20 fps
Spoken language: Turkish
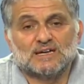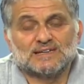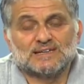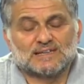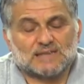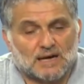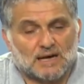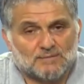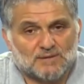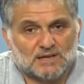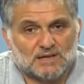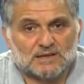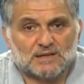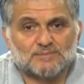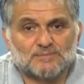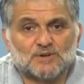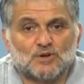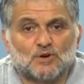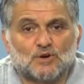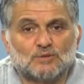tam
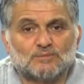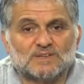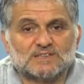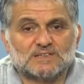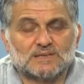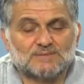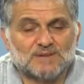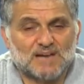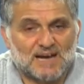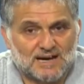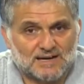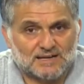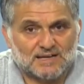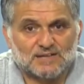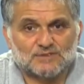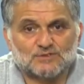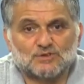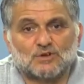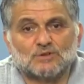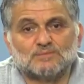anlamıyla olmasa bile,
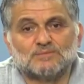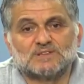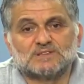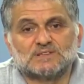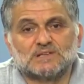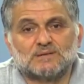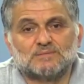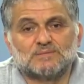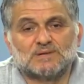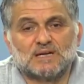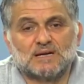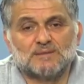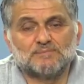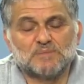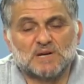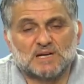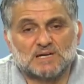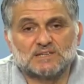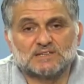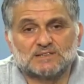herkes olmasa bile
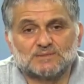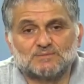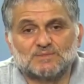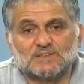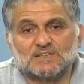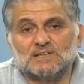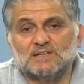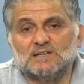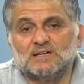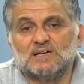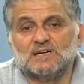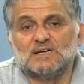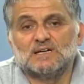bir kısmını